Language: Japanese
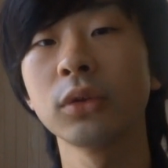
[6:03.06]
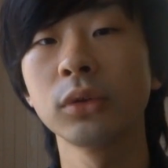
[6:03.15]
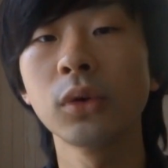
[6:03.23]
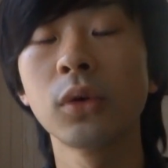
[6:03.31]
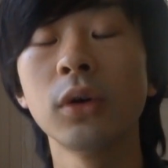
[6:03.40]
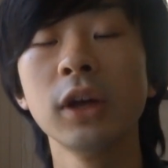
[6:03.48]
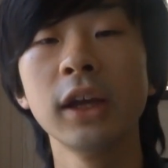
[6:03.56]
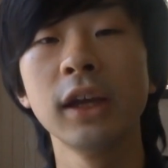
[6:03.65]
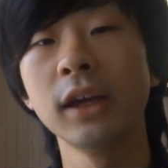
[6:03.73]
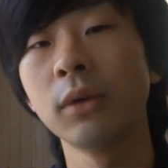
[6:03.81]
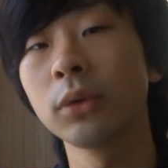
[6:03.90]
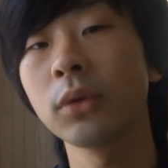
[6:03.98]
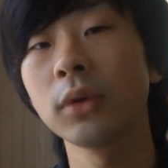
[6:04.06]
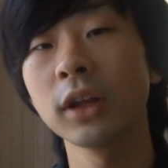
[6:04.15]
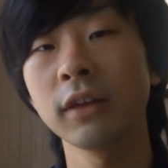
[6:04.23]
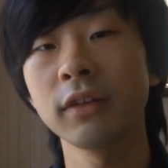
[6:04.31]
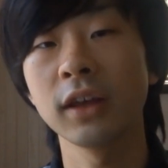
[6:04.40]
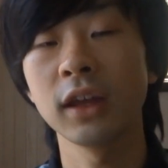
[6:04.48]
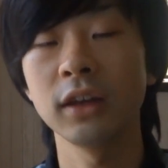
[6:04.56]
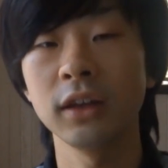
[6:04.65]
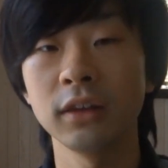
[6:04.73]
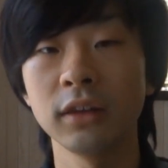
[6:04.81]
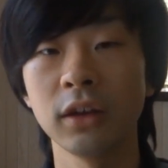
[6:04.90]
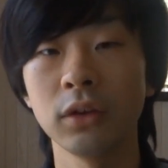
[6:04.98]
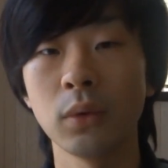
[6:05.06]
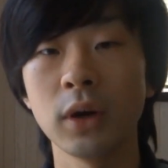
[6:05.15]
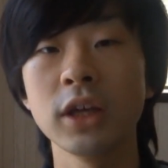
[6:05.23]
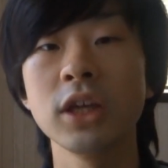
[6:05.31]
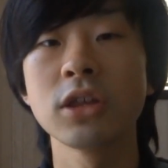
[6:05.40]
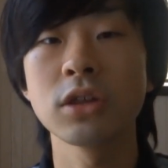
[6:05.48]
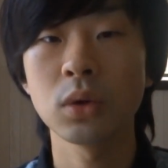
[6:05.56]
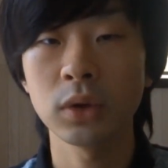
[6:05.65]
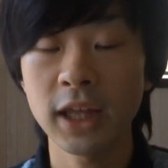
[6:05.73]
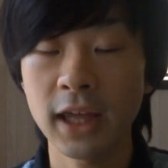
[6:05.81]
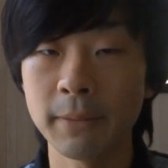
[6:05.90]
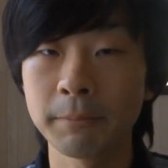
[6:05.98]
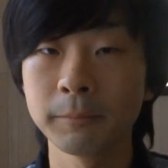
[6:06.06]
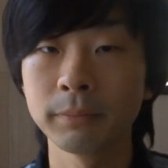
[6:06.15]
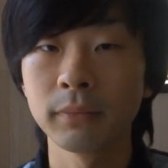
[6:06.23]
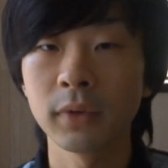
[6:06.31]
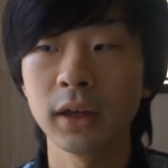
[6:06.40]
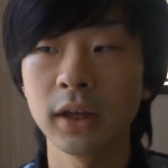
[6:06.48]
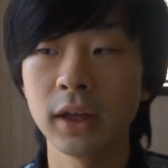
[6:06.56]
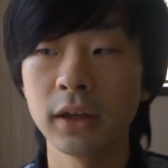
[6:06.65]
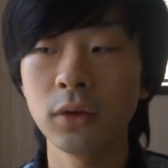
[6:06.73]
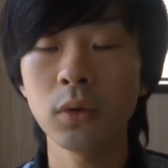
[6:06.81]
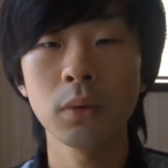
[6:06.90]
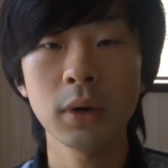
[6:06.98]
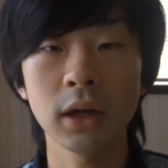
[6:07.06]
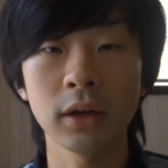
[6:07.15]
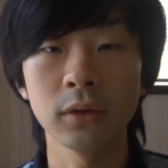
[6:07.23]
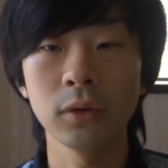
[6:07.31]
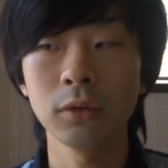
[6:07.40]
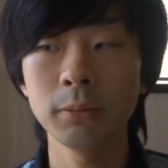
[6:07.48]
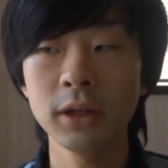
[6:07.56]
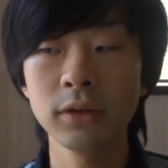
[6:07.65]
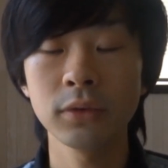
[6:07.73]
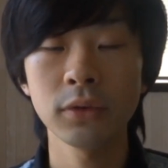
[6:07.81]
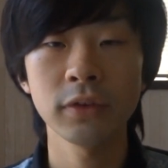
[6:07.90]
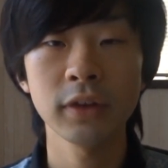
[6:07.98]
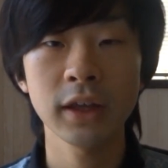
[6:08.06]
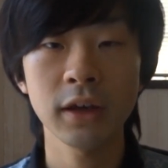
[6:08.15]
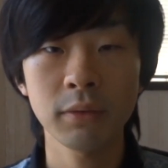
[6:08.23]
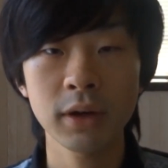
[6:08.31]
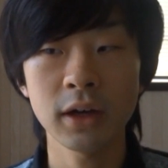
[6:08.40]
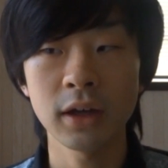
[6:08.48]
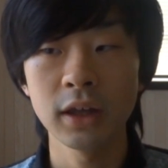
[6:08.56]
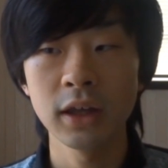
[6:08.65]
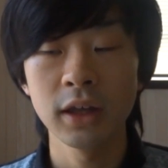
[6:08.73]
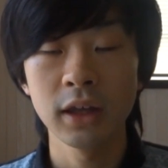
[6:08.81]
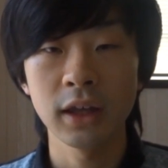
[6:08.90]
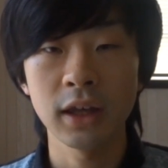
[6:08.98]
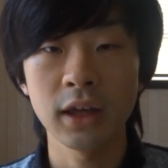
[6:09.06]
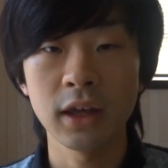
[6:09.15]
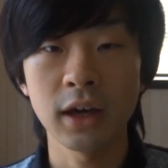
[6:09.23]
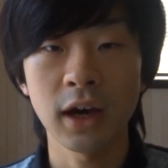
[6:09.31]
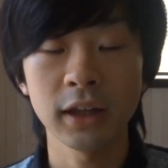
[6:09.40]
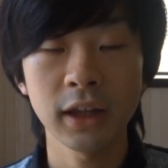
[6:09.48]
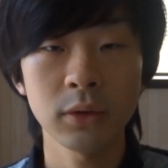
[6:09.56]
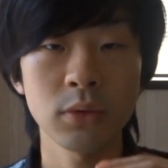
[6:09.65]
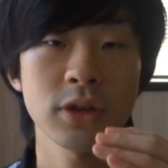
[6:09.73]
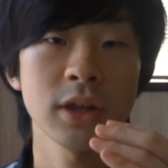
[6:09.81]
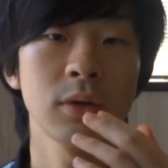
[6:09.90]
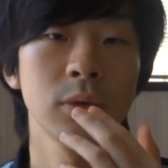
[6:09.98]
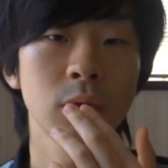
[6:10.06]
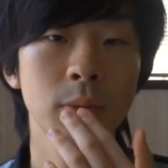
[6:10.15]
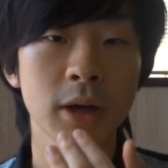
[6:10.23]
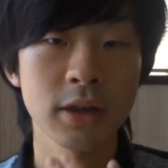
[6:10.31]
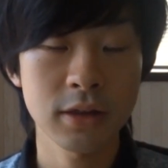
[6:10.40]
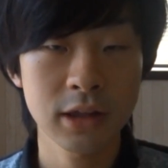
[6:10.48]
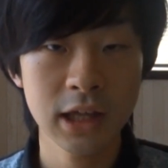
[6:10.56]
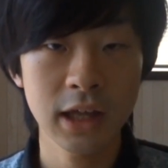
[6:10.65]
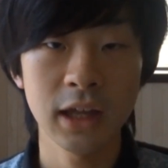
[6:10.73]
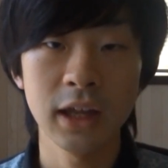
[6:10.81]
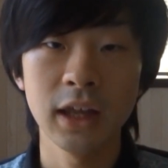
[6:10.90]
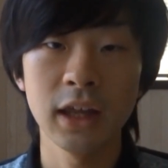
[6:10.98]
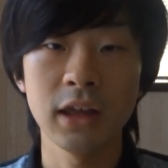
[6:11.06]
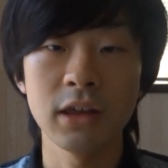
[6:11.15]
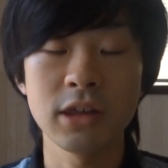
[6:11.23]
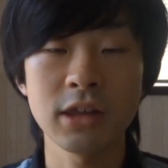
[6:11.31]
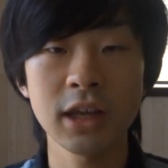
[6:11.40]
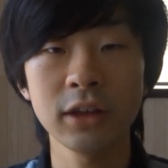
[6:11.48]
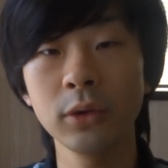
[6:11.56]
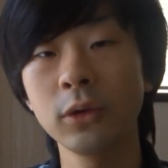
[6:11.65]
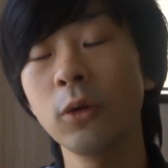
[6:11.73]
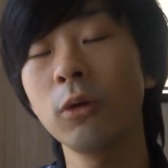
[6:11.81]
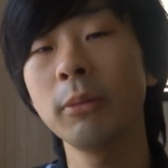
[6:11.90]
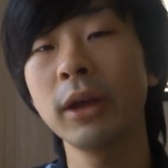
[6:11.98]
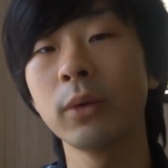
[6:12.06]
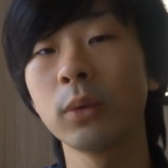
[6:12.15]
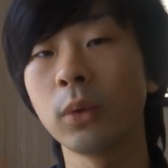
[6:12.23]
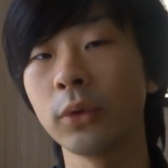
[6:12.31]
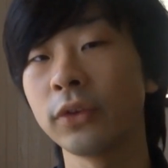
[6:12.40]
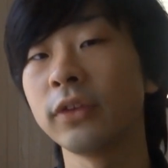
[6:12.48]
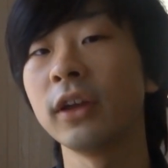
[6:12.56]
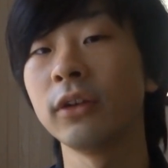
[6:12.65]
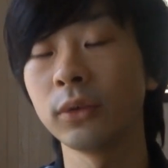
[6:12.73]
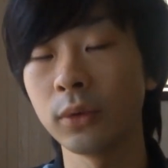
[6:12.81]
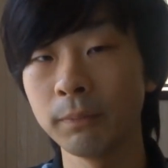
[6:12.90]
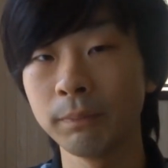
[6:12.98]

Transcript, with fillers: ドの、え音の出す原理っていうのは一緒で、え要はロビートスネアはえー、鼻の下を伸ばして、えー、下の表面をこすってると。